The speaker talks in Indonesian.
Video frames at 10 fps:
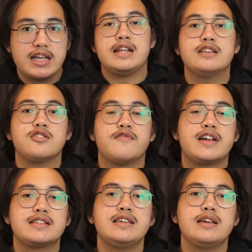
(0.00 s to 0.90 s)
Jadi so
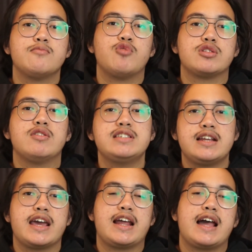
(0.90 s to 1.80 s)
far sih buat gue sih
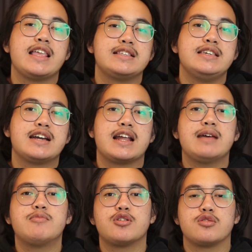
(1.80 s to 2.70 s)
enak-enak aja sih,
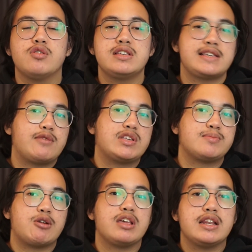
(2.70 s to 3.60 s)
karena menurut gue si sandwich
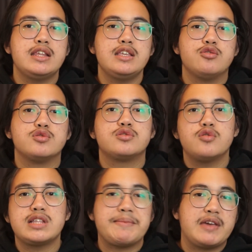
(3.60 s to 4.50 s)
mount ini
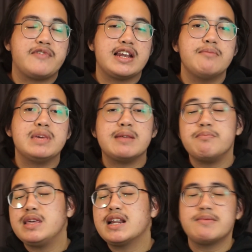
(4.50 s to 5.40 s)
justru typing feelnya
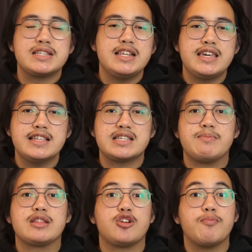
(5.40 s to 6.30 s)
mirip-mirip sedikit
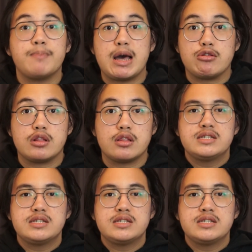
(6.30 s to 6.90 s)
sama top mount.